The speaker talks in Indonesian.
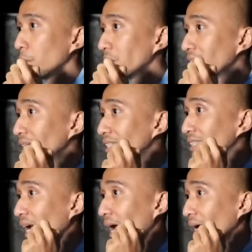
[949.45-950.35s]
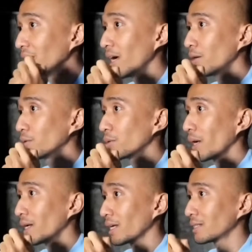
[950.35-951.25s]
Menjadi cahaya
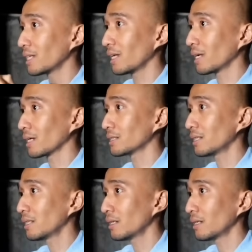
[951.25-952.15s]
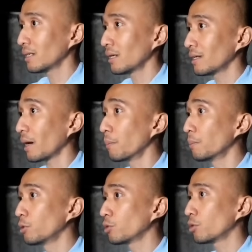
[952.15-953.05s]
untuk energi-energi yang
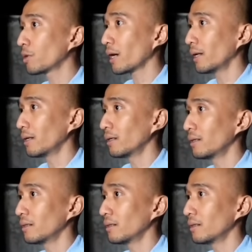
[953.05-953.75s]
membutuhkan.